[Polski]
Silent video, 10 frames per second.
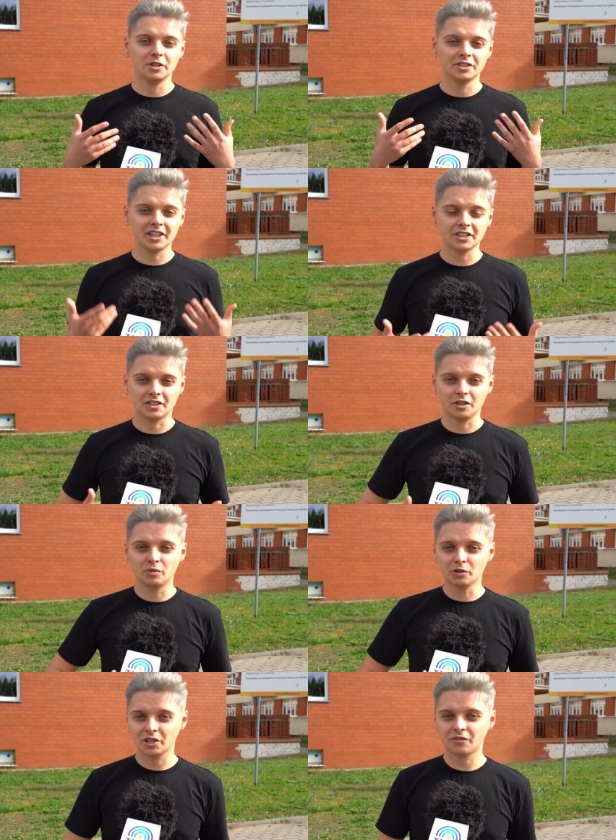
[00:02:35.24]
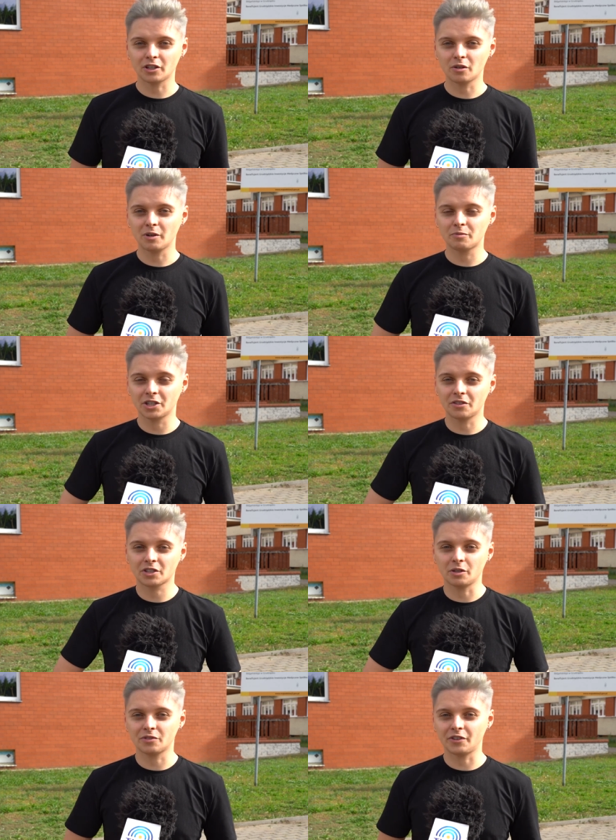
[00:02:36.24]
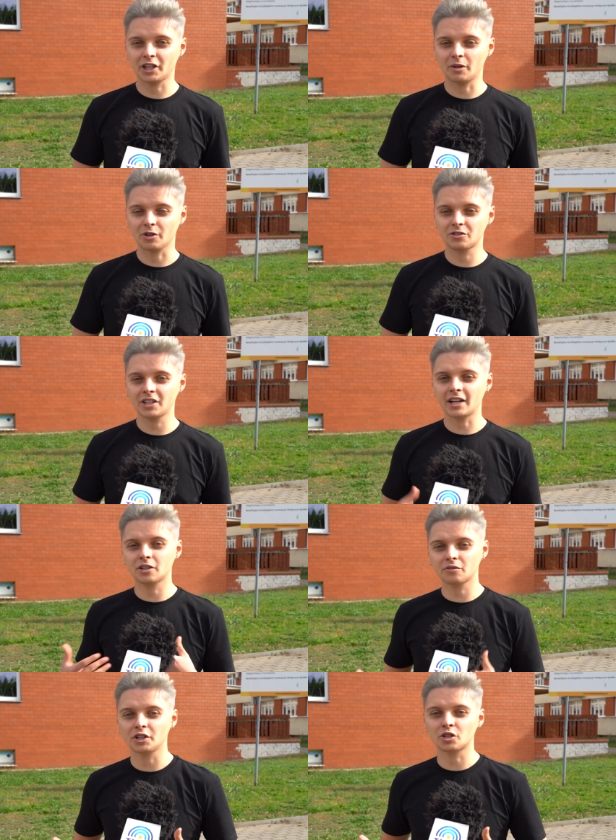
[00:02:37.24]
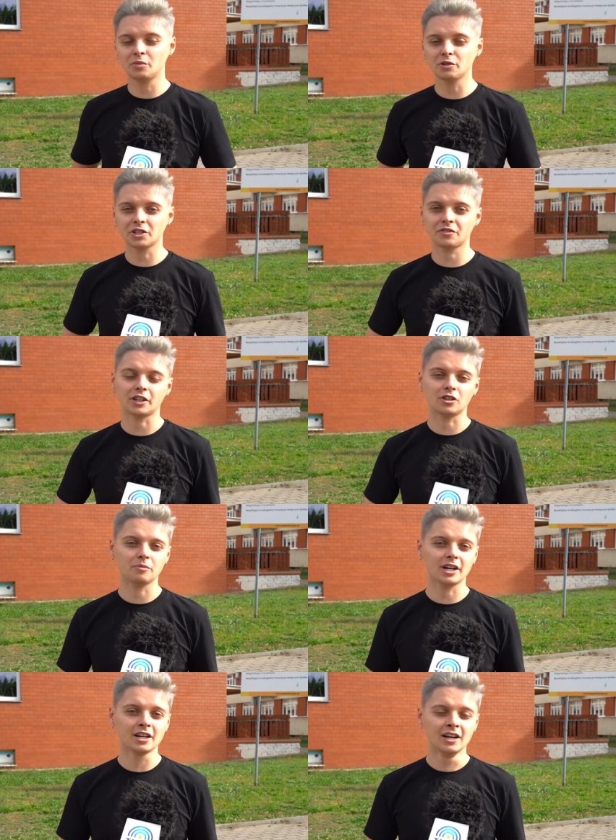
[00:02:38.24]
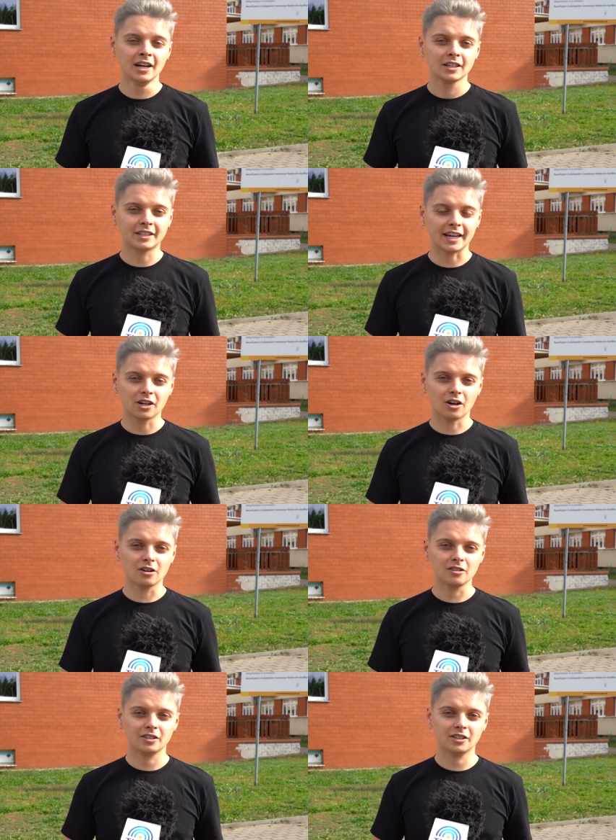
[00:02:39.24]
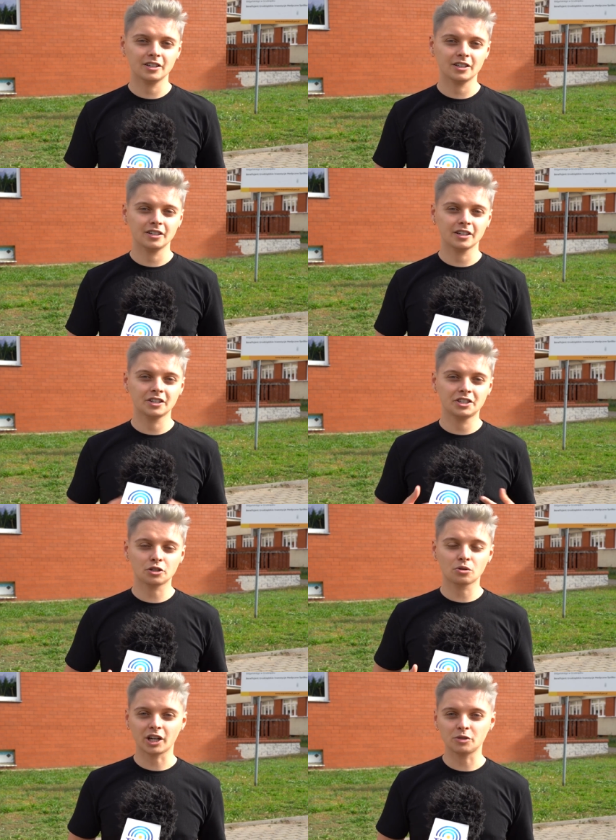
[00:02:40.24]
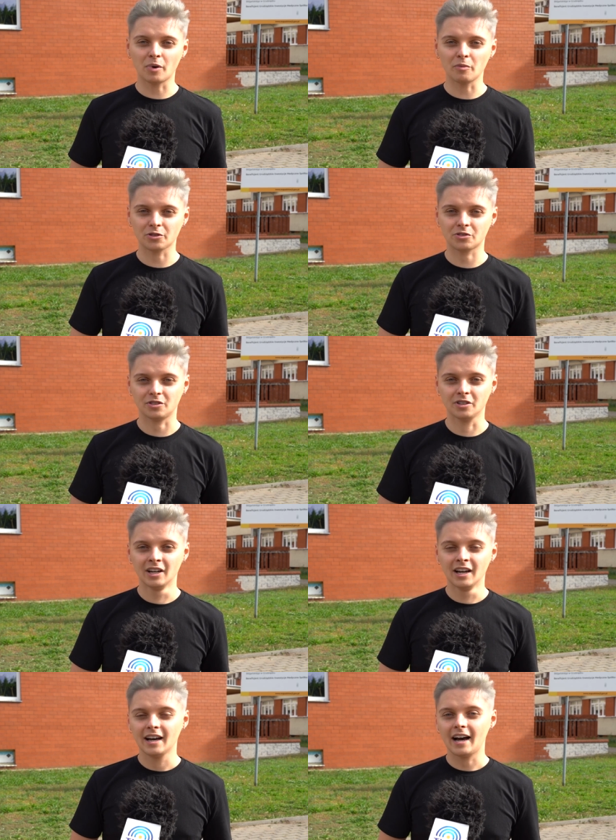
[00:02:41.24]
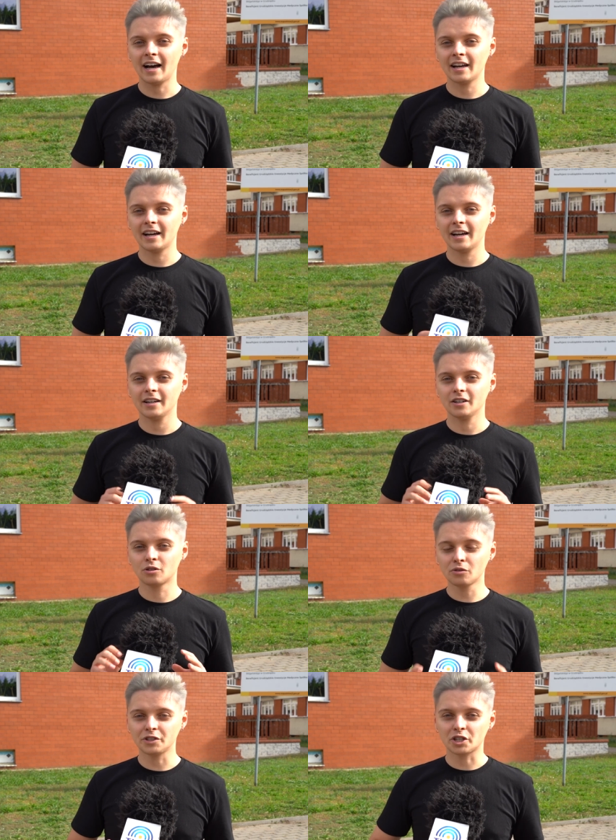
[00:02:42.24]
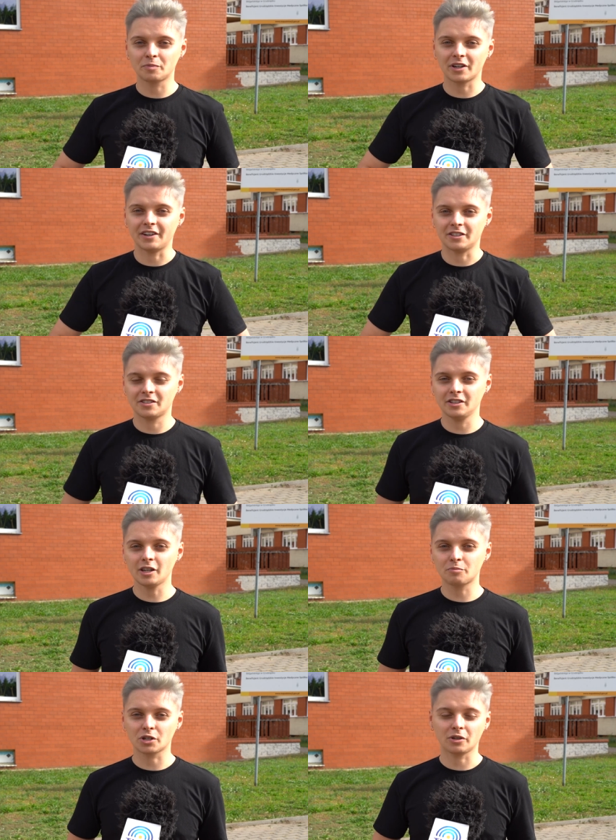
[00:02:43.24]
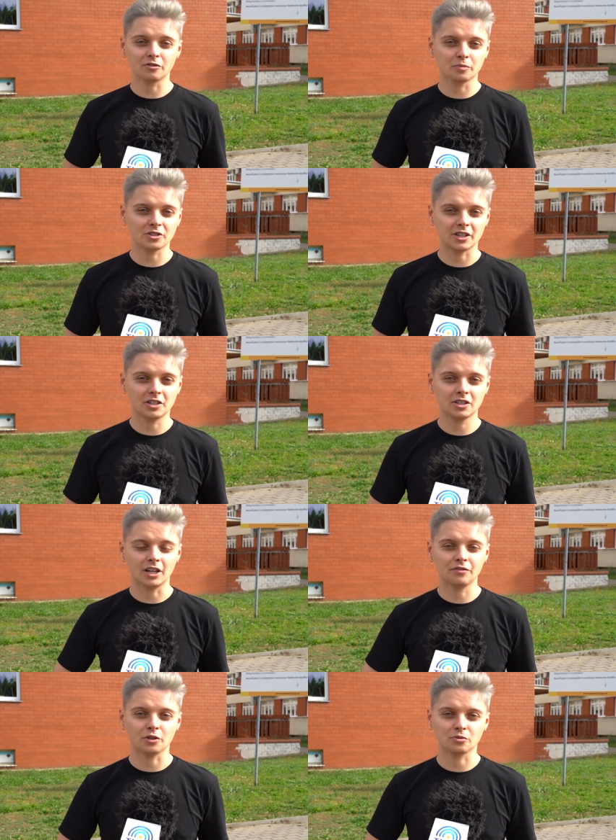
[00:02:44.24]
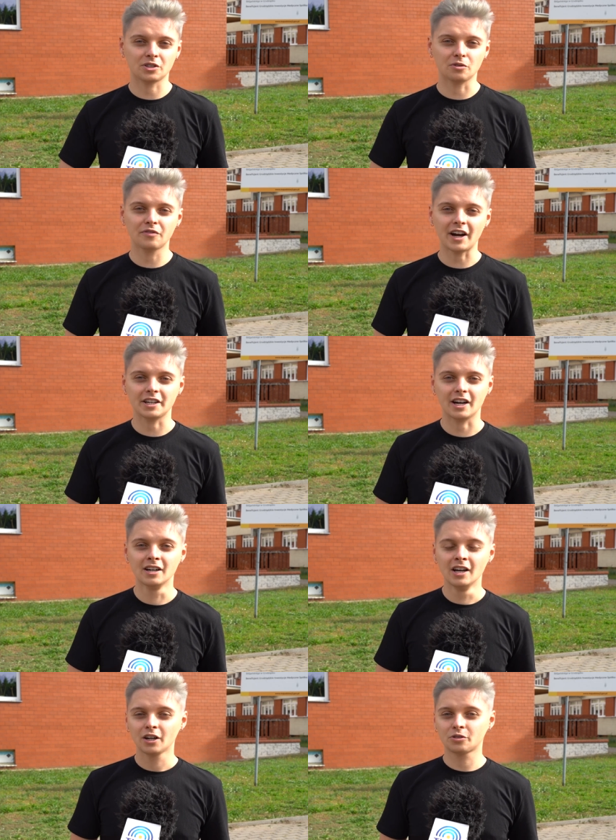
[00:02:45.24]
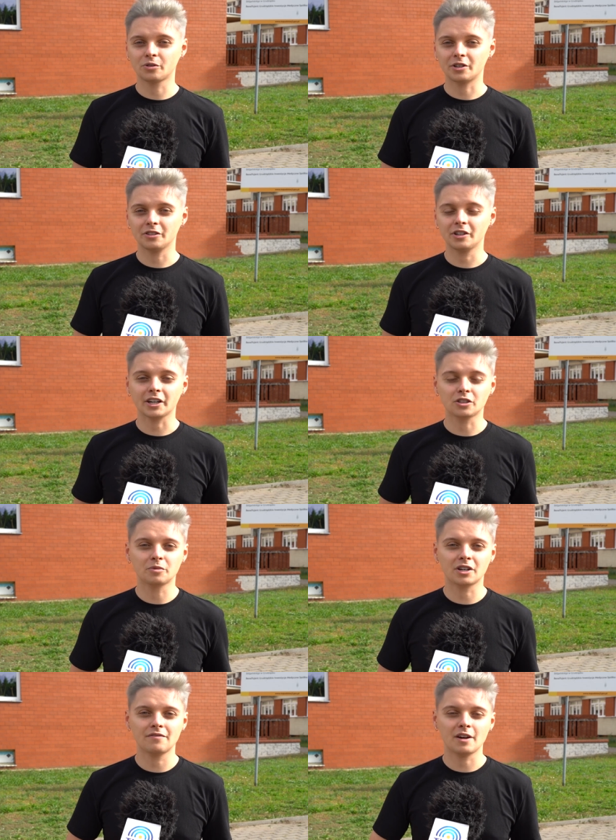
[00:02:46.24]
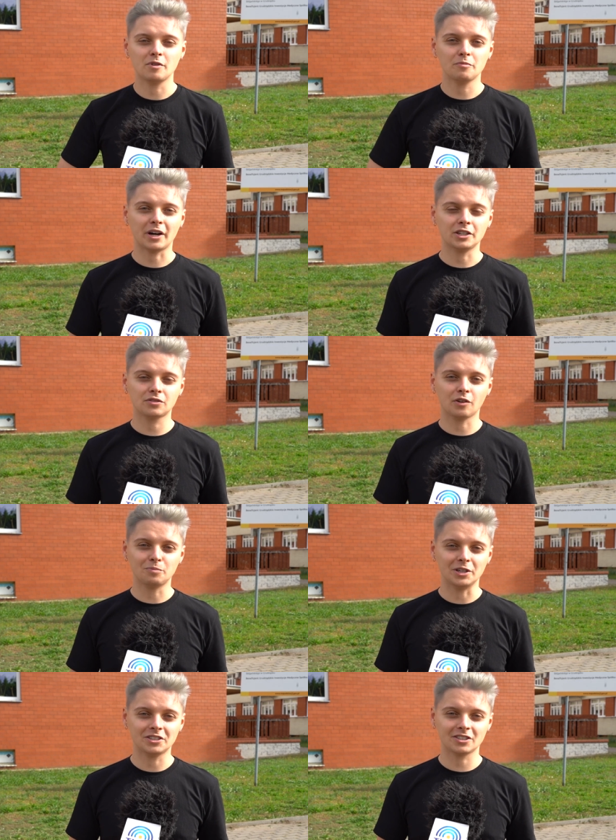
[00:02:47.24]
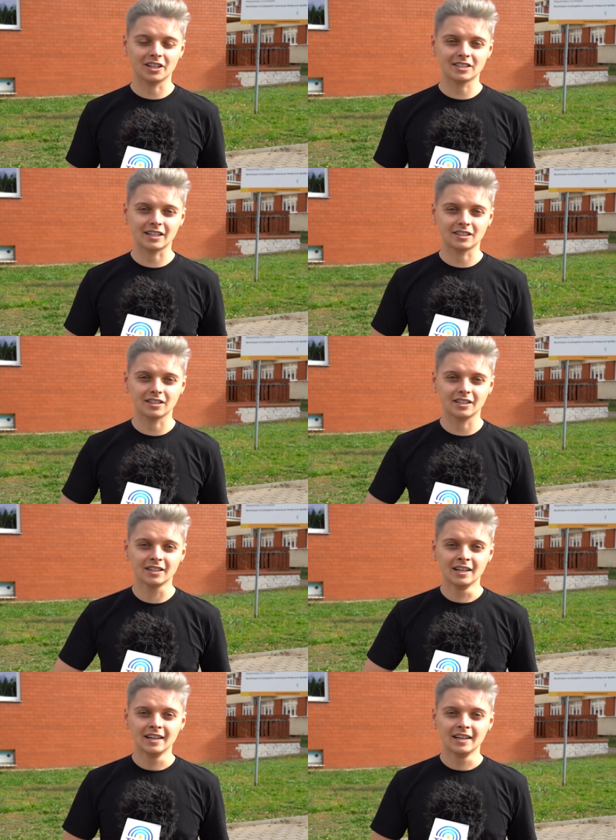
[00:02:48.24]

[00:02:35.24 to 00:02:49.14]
dzieci były świadome przede wszystkim swoich emocji, ale również były świadome tego, e, gdzie szukać pomocy, ale również prewencji, na przykład w postaci telefonu zaufania, który, no jak dobrze wiemy, państwo PiS niestety e,